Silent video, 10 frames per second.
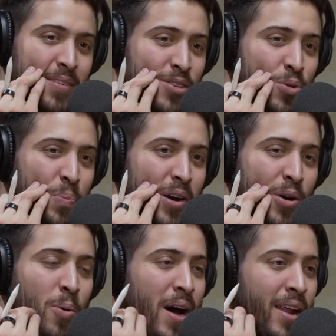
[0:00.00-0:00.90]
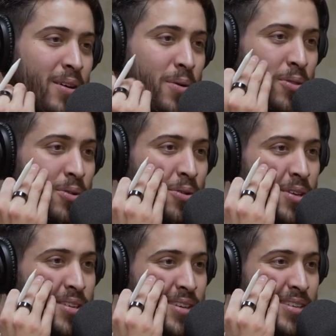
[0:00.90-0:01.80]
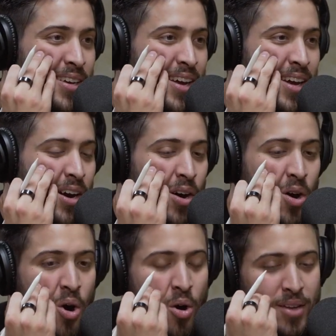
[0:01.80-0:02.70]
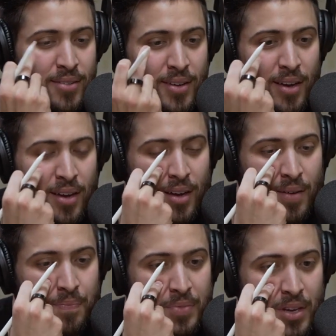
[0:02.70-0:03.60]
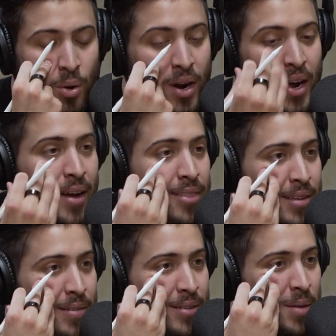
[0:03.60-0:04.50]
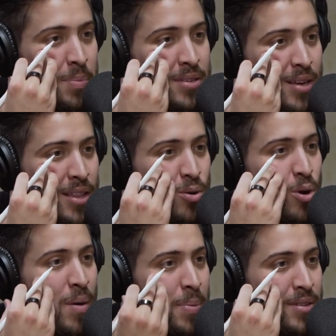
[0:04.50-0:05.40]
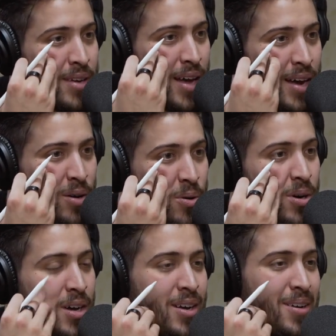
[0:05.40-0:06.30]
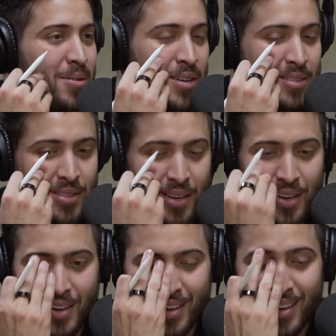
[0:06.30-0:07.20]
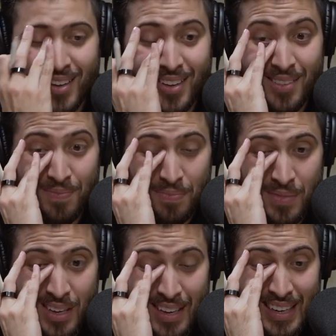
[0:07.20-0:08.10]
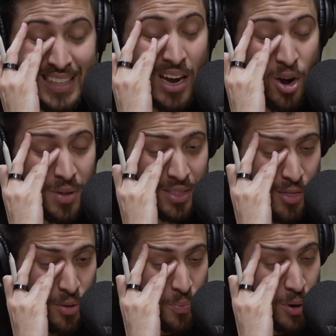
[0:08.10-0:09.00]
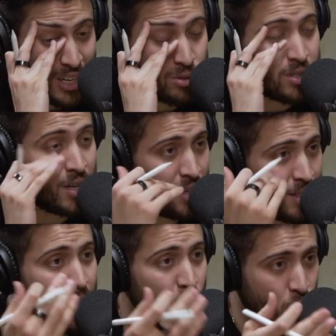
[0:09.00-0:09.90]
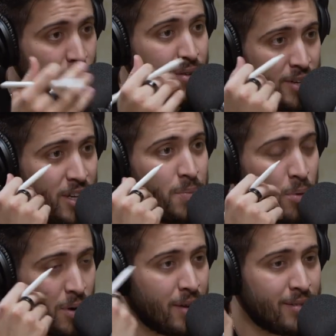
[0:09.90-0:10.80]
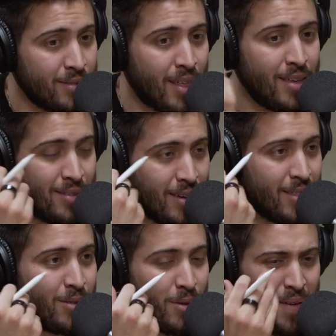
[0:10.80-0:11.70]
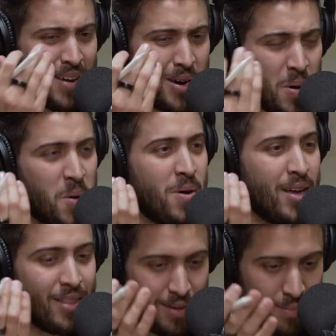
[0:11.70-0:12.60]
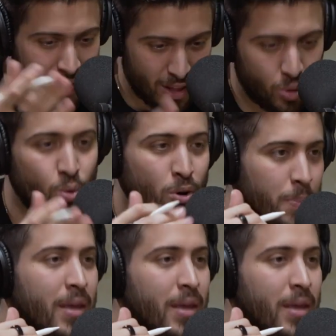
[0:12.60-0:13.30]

te ves súper cobarde cuando no dices, oye, es que creo que la gente va está pensando o va a pensar o este, están comentando y por eso te, vengo yo a decir, porque se está diciendo, a ver, no, güey, dime que tú lo